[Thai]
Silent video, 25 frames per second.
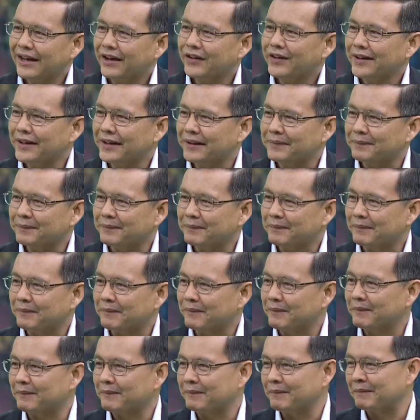งๆแล้วเนี่ย
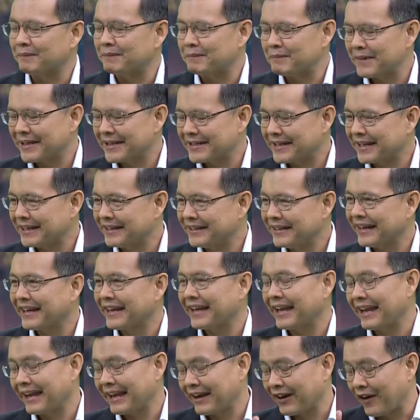ไม่ใช่เรื่อง
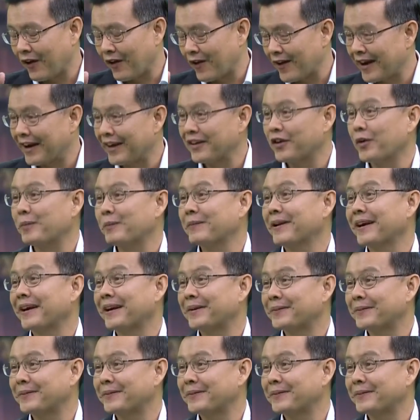แค่ของขนมนะ